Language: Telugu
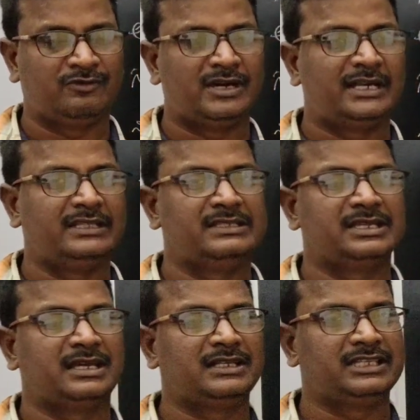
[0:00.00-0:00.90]

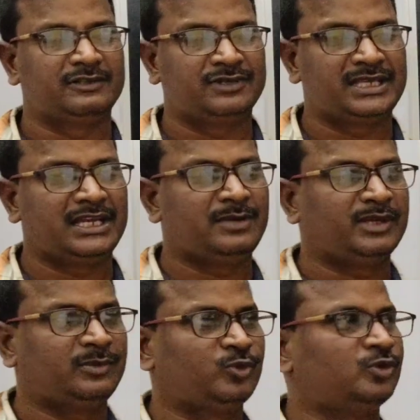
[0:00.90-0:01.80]
నివారించాలి ఈ విధంగా
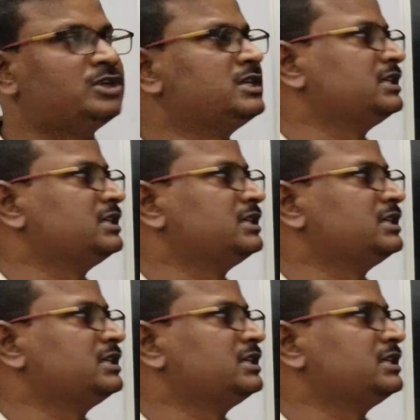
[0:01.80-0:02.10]
మనము